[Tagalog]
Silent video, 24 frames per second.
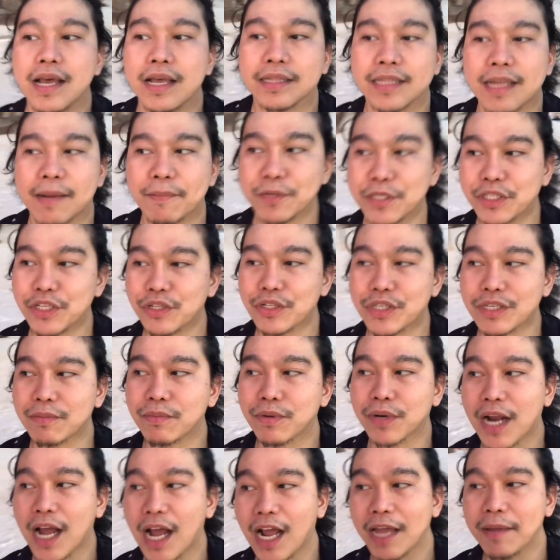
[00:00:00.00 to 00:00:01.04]
Tapos dito sa
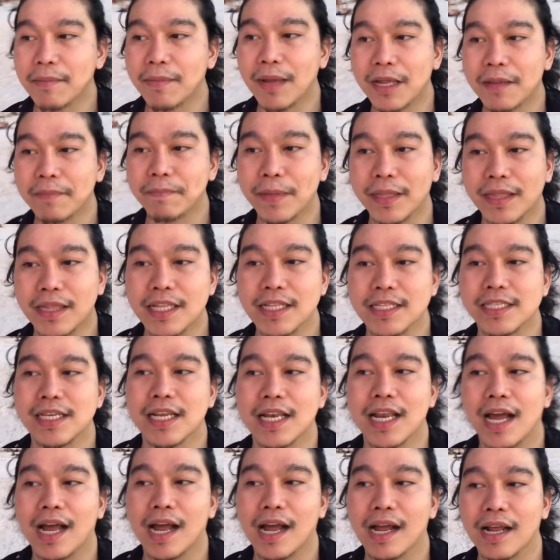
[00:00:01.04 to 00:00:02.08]
Boracay, mahigpit din
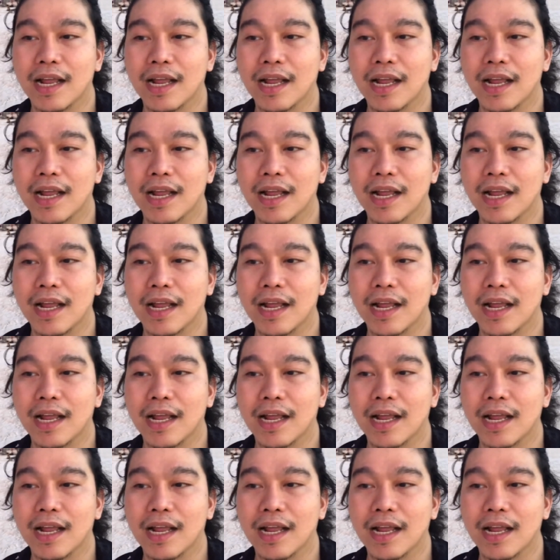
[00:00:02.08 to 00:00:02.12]
sila.